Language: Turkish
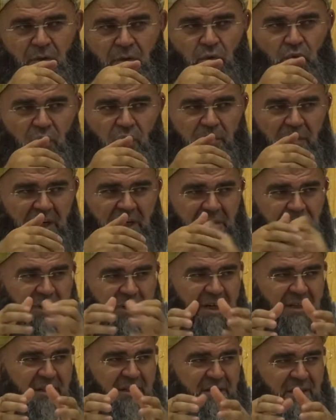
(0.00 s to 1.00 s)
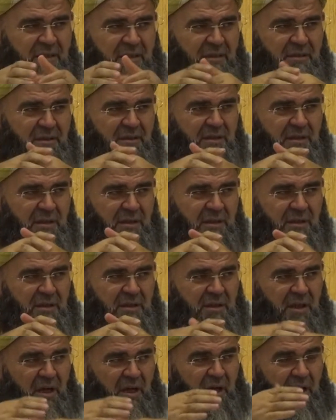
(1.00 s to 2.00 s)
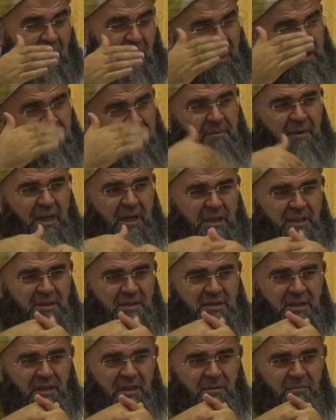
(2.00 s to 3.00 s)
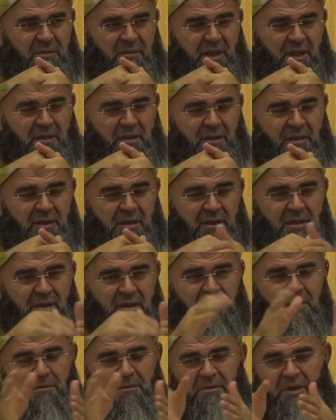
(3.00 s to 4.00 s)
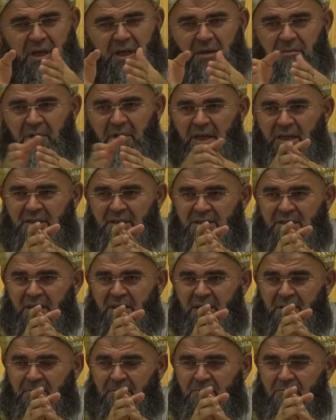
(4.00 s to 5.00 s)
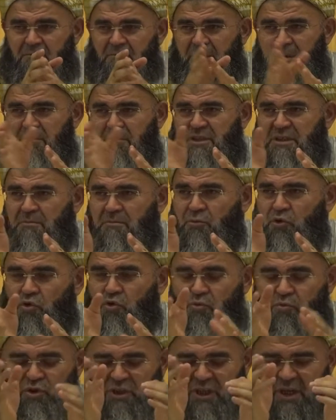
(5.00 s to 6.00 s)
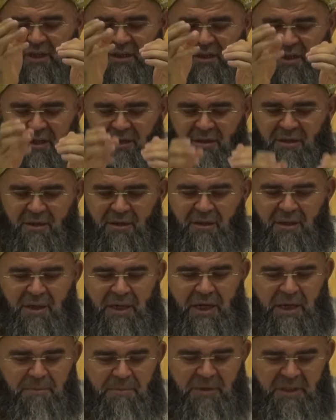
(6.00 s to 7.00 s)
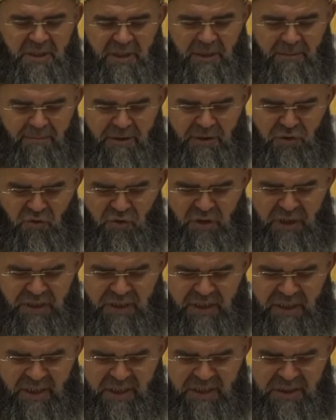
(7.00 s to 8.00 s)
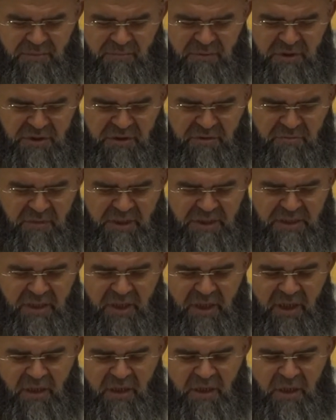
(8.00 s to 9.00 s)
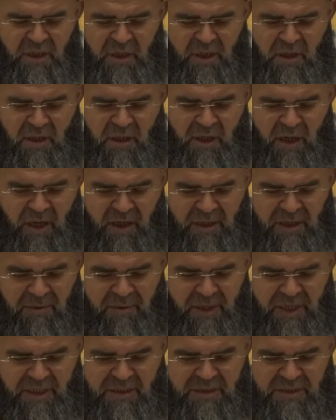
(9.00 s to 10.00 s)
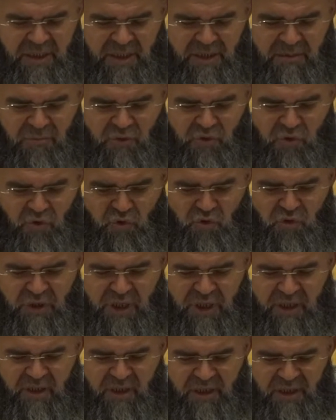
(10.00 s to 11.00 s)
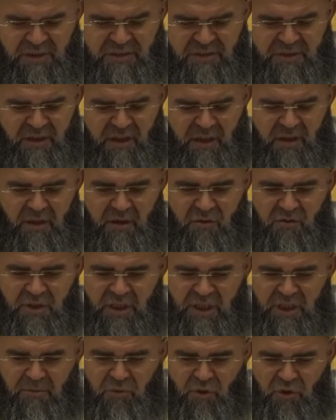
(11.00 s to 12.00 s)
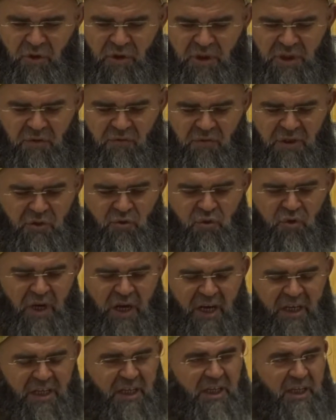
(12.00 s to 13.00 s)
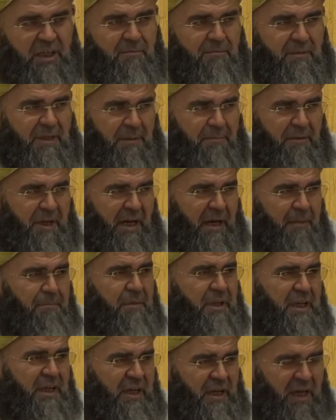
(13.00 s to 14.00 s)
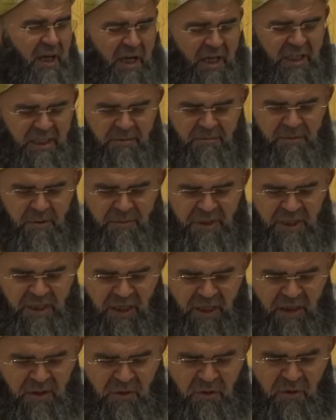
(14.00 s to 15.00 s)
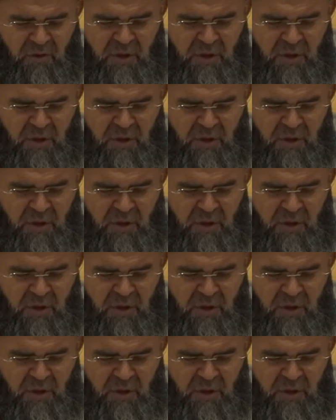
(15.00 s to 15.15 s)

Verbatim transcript: Kurban ibadeti ta Adem Aleyhisselam'dan İbrahim Aleyhisselam ve bizim günümüze kadar hep kitap ve sünnette geçmiş. Mesela Adem Aleyhisselam'ın çocukları arasında Allahu Teala buyuruyor ki: "Vetlu aleyhim nebe ebney Adem bil hak